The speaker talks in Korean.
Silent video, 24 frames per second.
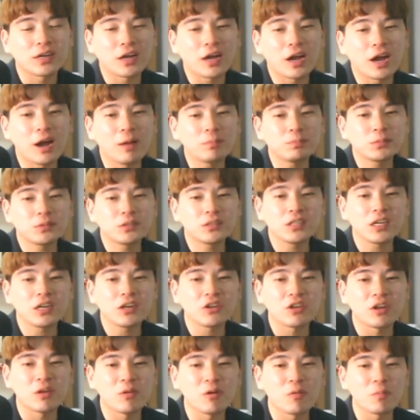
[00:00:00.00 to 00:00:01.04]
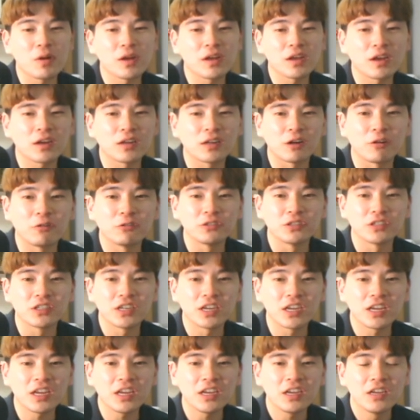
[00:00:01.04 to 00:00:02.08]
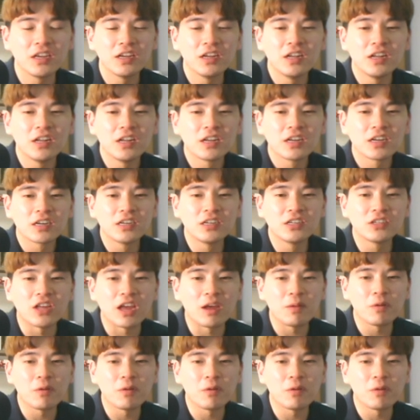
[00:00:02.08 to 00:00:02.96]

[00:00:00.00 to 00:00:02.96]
갑자기 네 명 팔개가 나오는데, 그 네